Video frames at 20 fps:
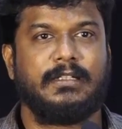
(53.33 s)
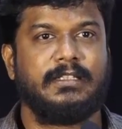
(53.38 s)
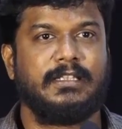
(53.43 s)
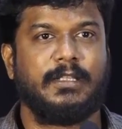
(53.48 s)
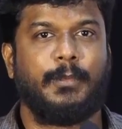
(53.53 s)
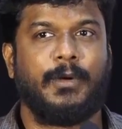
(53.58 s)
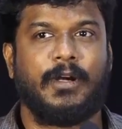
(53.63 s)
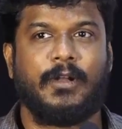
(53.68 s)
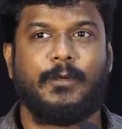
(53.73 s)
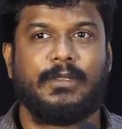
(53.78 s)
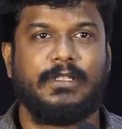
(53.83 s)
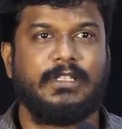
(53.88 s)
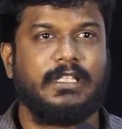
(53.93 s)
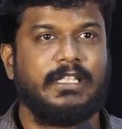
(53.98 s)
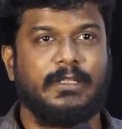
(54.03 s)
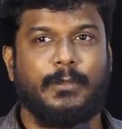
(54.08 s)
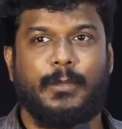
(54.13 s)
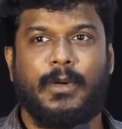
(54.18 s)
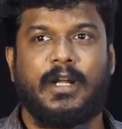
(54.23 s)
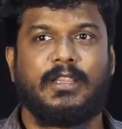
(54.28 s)
இந்த படம்
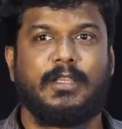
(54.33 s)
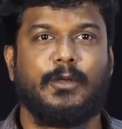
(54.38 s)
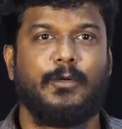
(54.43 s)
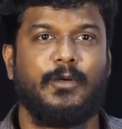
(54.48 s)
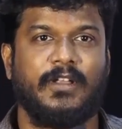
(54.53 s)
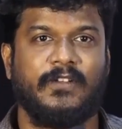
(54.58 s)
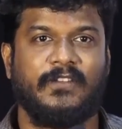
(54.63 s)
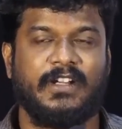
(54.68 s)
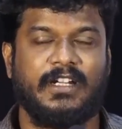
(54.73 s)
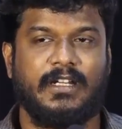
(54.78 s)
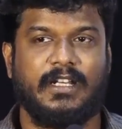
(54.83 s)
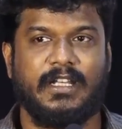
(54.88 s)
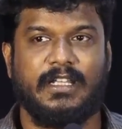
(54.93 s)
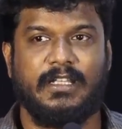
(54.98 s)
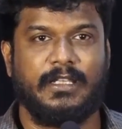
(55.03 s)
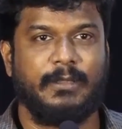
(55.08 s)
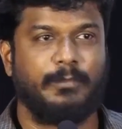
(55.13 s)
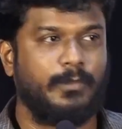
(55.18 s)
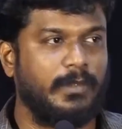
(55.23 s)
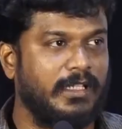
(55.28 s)
வந்து இந்த படத்தினுடைய வெற்றி
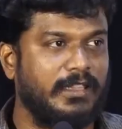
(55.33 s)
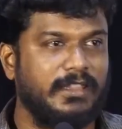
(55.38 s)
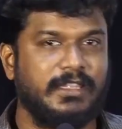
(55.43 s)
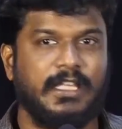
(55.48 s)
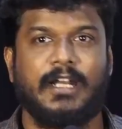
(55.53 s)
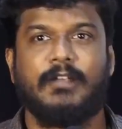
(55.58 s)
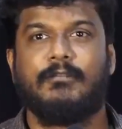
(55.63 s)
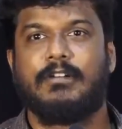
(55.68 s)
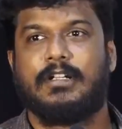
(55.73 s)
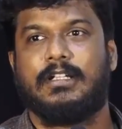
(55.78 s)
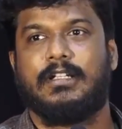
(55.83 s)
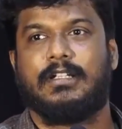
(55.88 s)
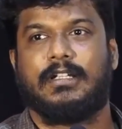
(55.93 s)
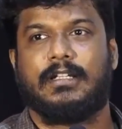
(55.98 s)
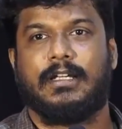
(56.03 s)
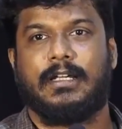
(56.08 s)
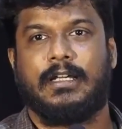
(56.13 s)
இப் இந்த அளவுக்கு